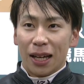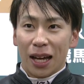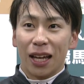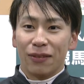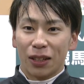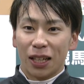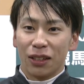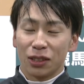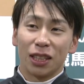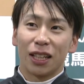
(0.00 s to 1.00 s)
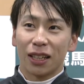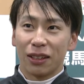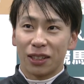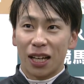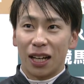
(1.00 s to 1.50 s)
はいまた乗せていただけ
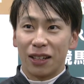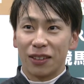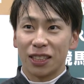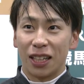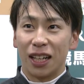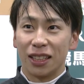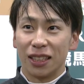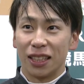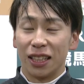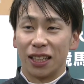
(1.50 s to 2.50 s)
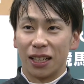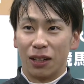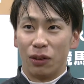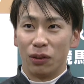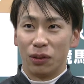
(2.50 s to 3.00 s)
る機会がありましたらぜひいい結
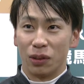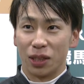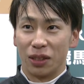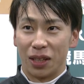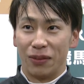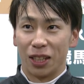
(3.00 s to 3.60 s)
果を残せるように頑張